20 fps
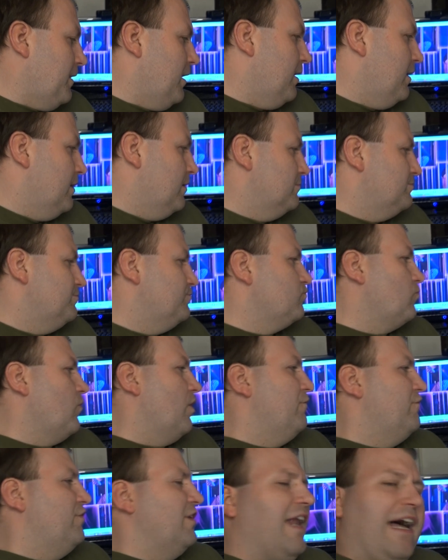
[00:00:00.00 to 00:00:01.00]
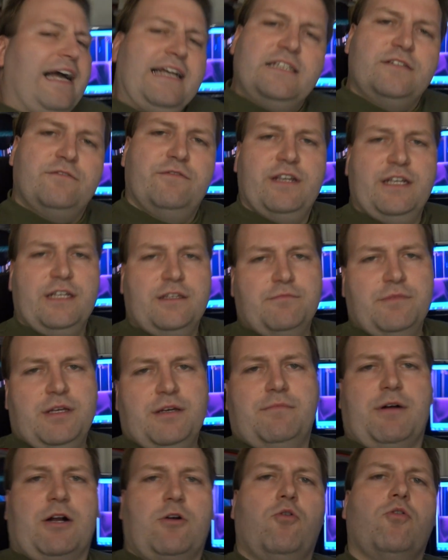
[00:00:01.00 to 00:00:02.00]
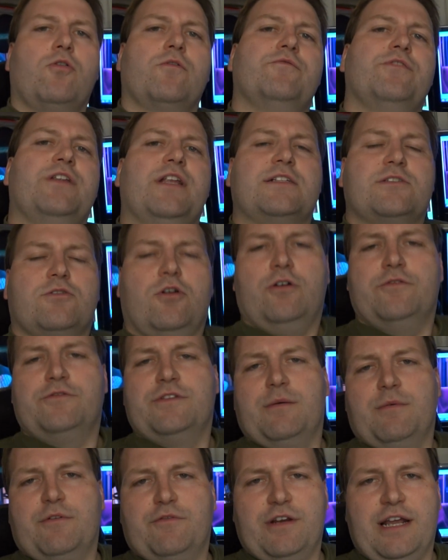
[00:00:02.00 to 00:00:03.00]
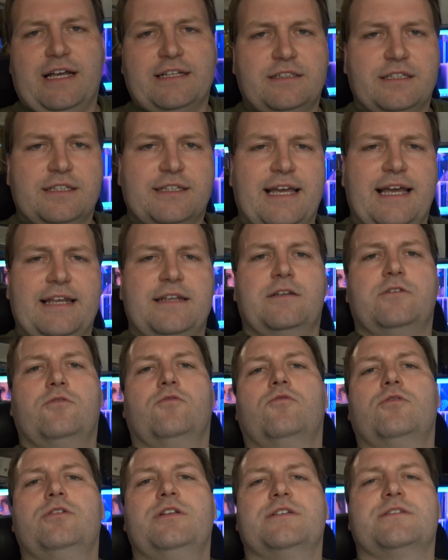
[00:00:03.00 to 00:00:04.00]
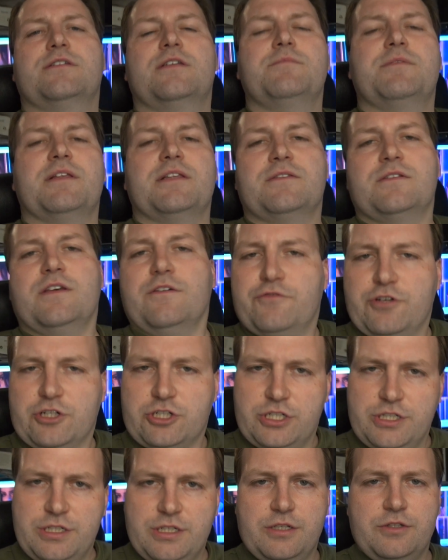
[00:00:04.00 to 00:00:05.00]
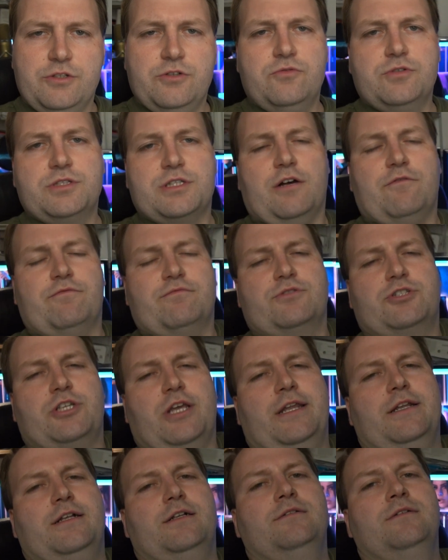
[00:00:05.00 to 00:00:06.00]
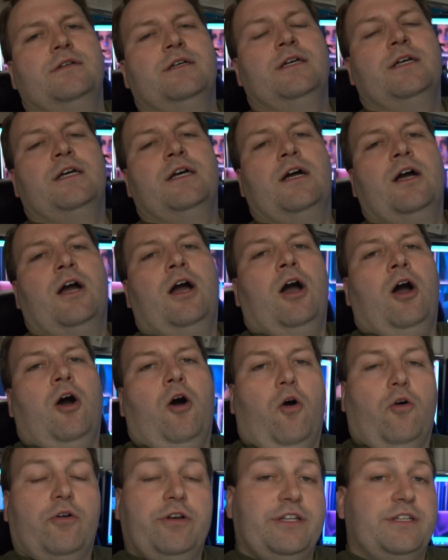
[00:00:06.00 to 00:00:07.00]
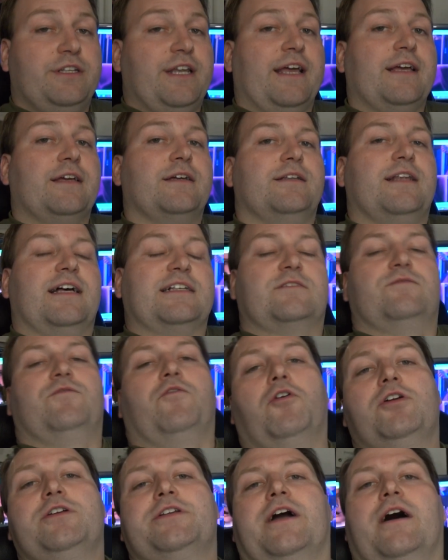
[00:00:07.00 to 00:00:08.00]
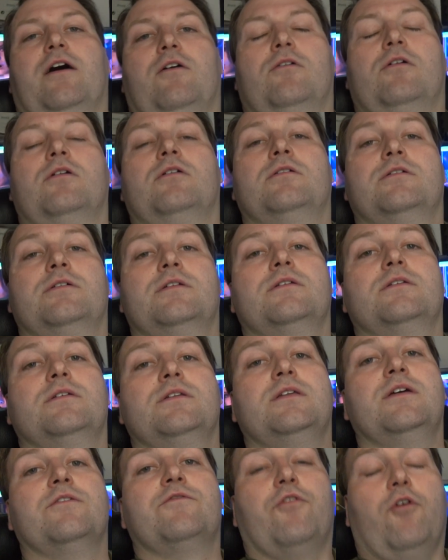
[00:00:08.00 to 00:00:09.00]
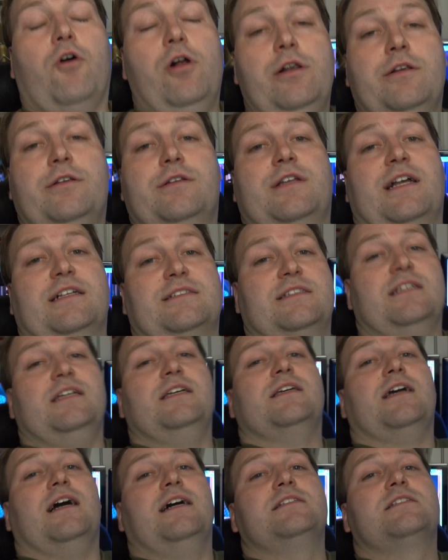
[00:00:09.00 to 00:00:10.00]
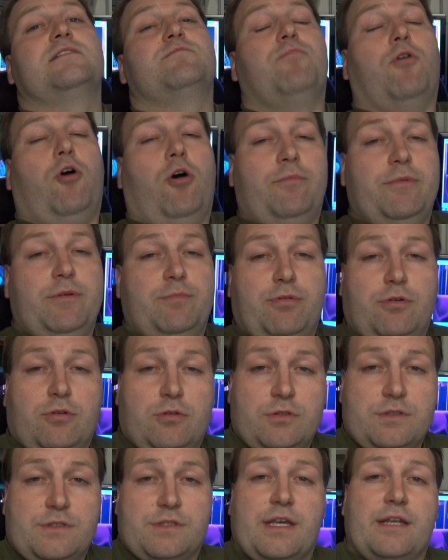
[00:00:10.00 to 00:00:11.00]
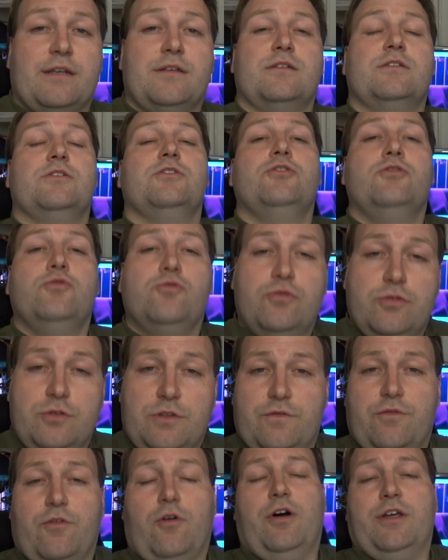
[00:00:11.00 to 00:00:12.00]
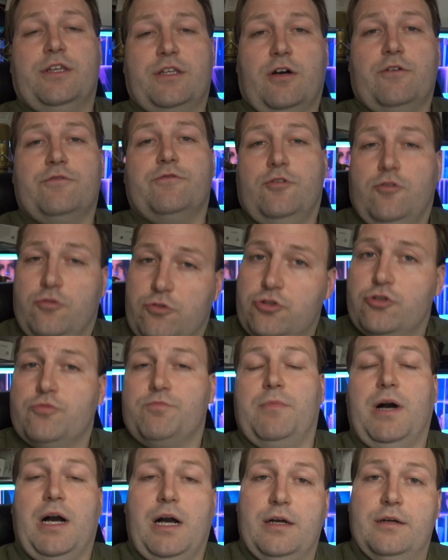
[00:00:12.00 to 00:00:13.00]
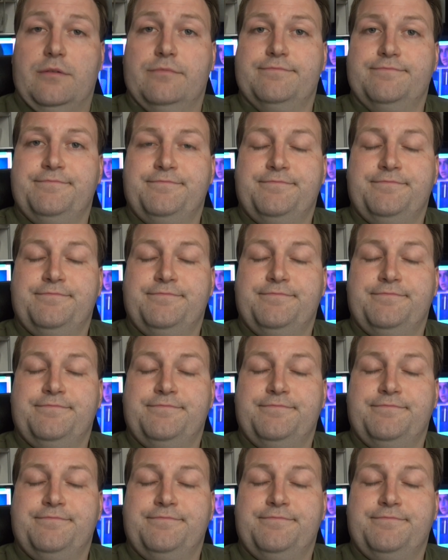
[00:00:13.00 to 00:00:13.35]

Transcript: ähm, vielleicht werde ich mir mal gucken, wie das läuft hier, aber vielleicht die Canon holen. Es gibt jetzt hier verschiedene News auf dem Channel und ich denke, das wollt ihr auch. Ihr wollt, dass ich als Promi-Produzent News für euch auf YouTube mache.